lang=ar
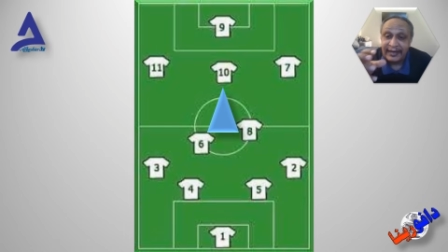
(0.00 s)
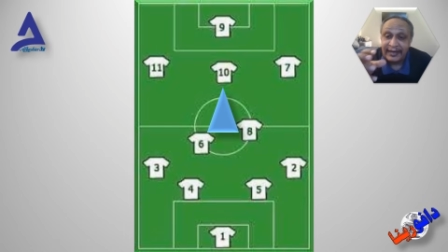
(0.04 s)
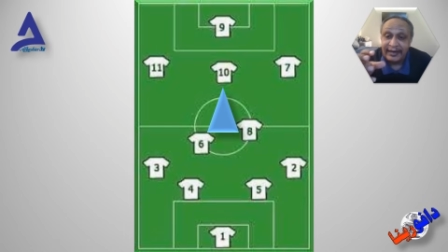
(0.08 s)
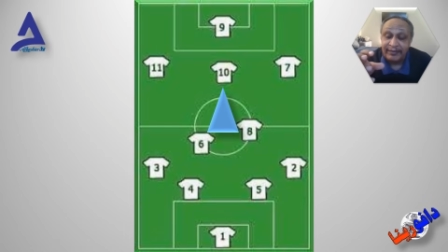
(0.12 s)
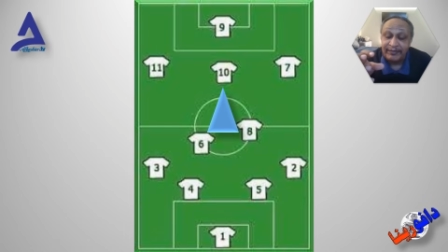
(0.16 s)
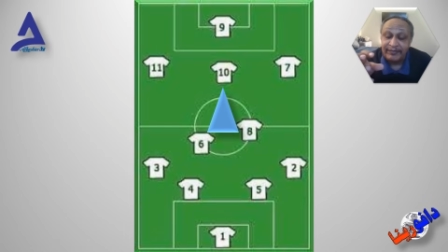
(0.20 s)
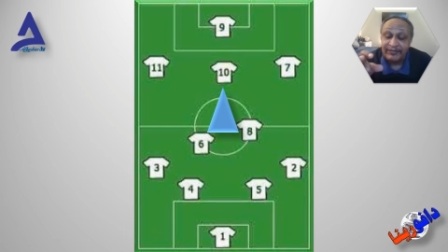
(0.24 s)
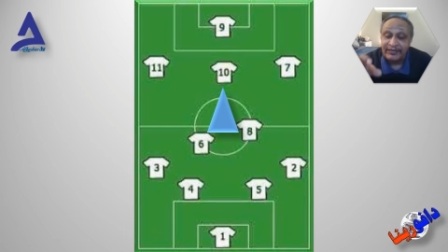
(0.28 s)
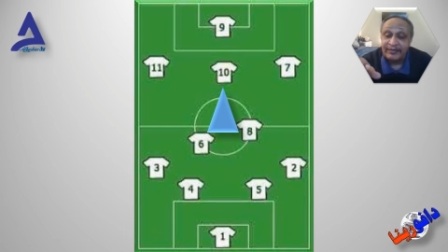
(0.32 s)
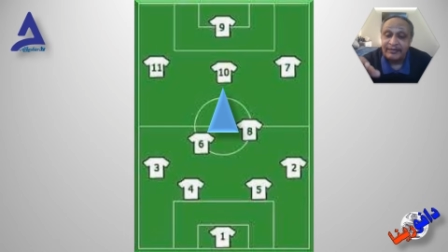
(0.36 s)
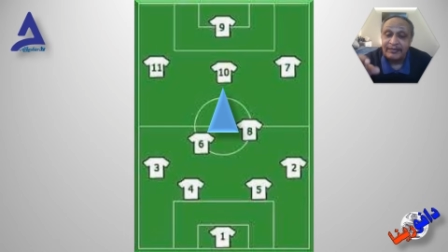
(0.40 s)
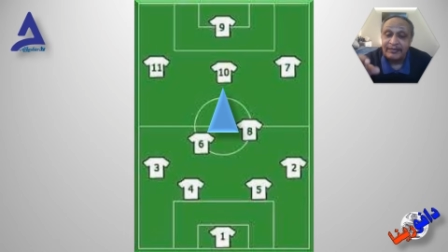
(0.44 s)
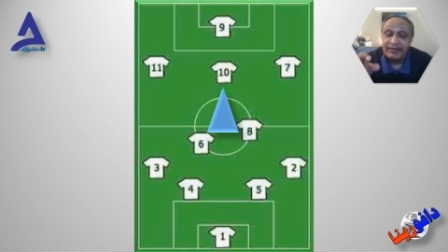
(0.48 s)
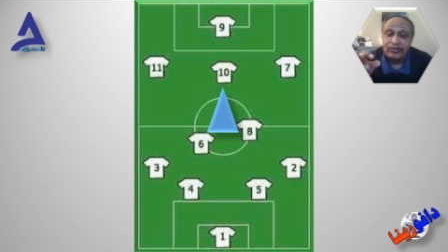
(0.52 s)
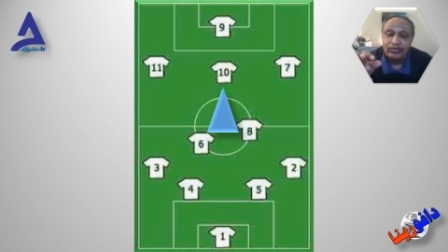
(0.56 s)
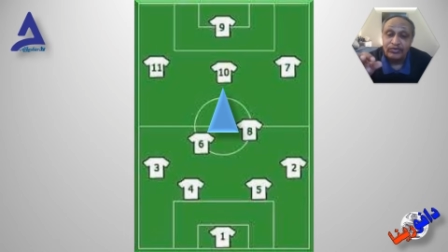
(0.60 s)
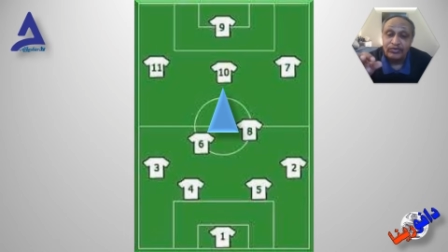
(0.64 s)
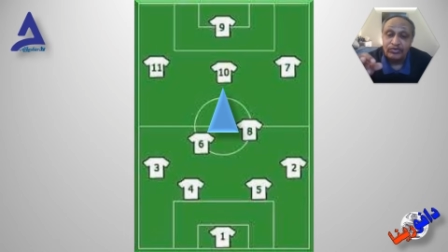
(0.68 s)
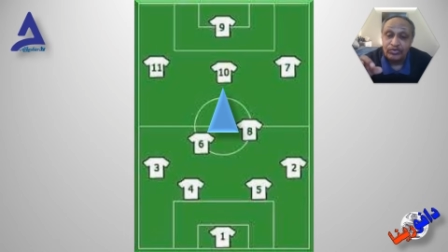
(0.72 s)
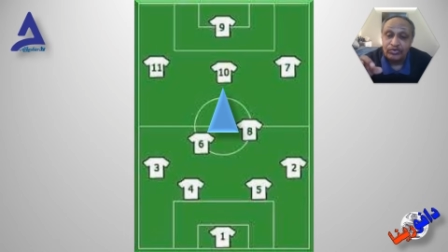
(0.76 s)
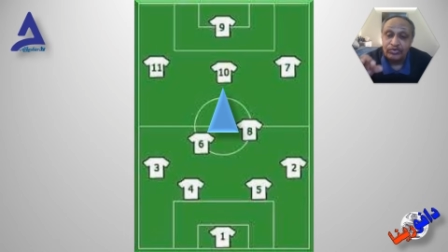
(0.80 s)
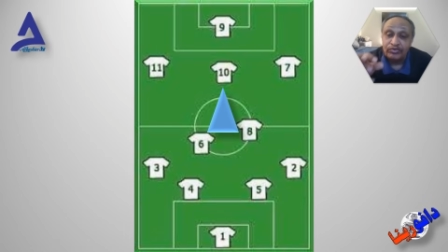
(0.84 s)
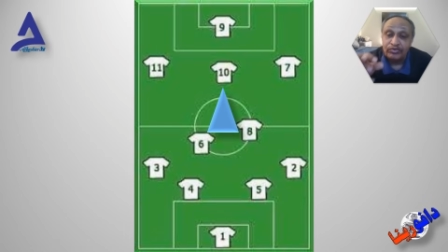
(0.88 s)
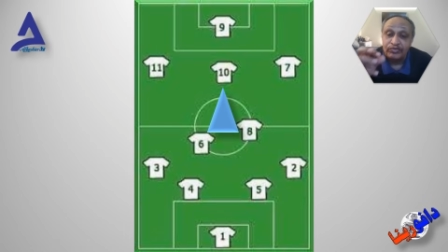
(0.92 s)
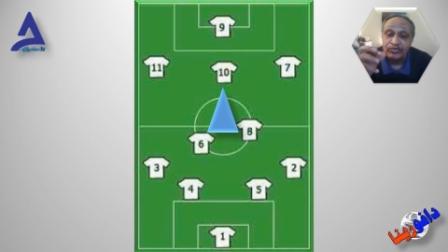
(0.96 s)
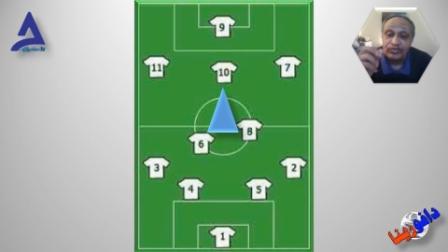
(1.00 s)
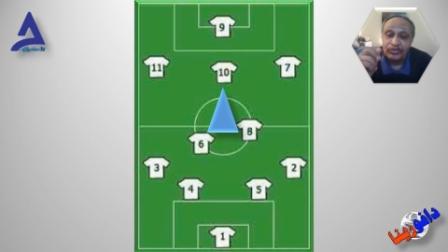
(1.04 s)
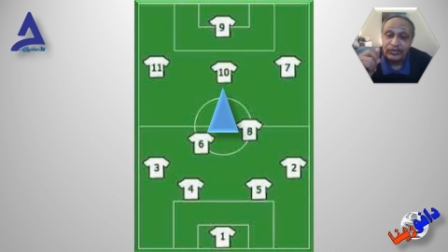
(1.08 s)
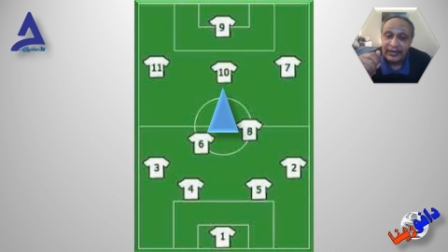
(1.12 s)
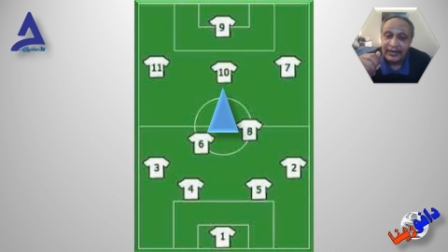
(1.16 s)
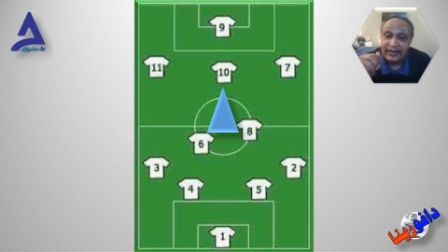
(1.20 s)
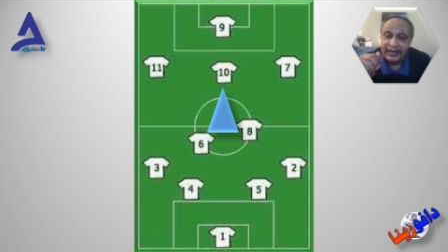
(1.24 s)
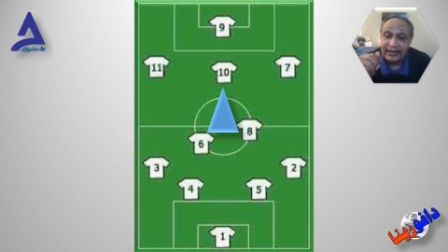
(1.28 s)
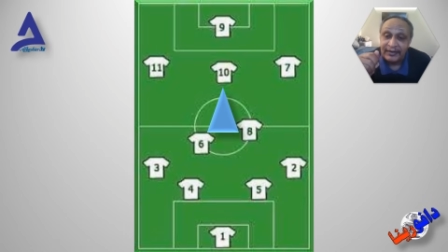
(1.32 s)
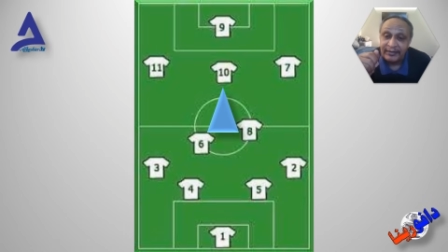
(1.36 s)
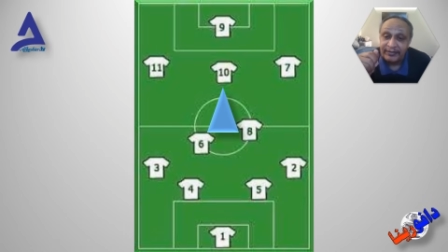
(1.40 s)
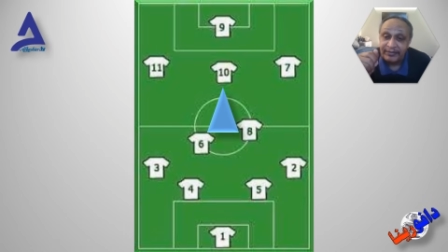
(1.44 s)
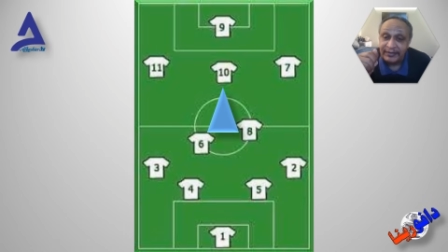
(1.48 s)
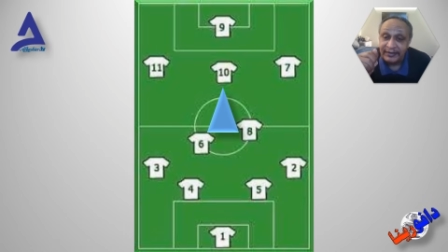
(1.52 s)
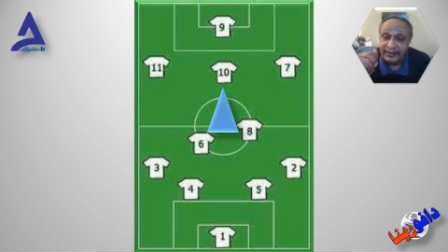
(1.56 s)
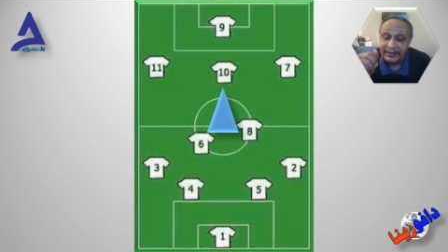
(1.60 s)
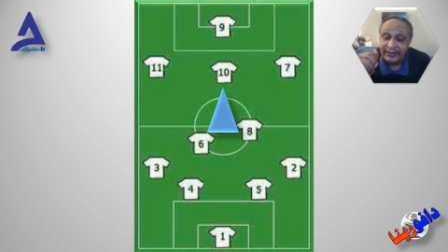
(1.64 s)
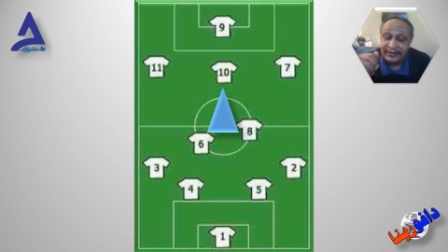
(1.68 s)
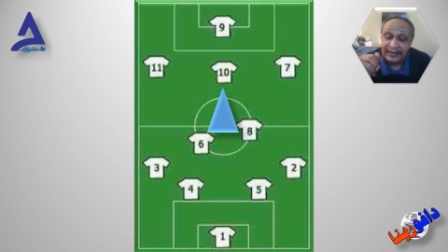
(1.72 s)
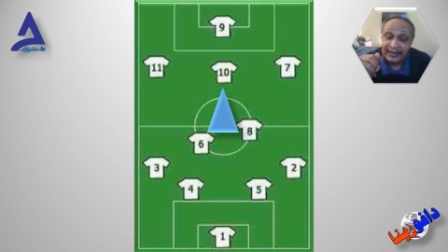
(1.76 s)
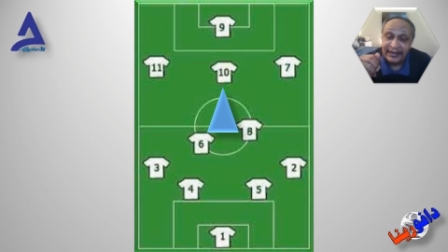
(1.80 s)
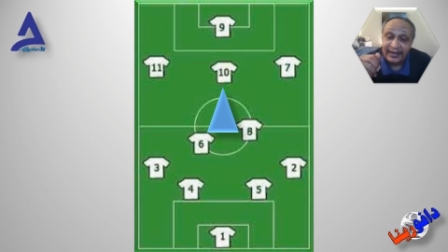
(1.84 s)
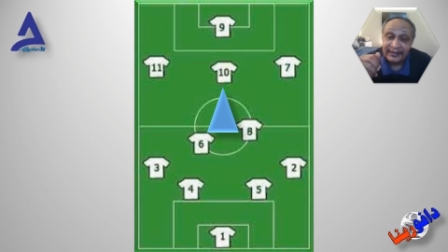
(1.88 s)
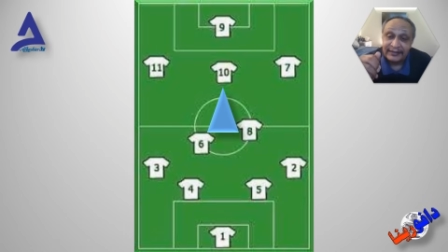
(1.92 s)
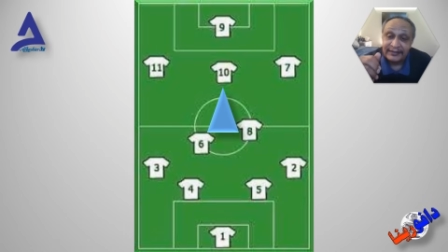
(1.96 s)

في موجود مدرب أنت لا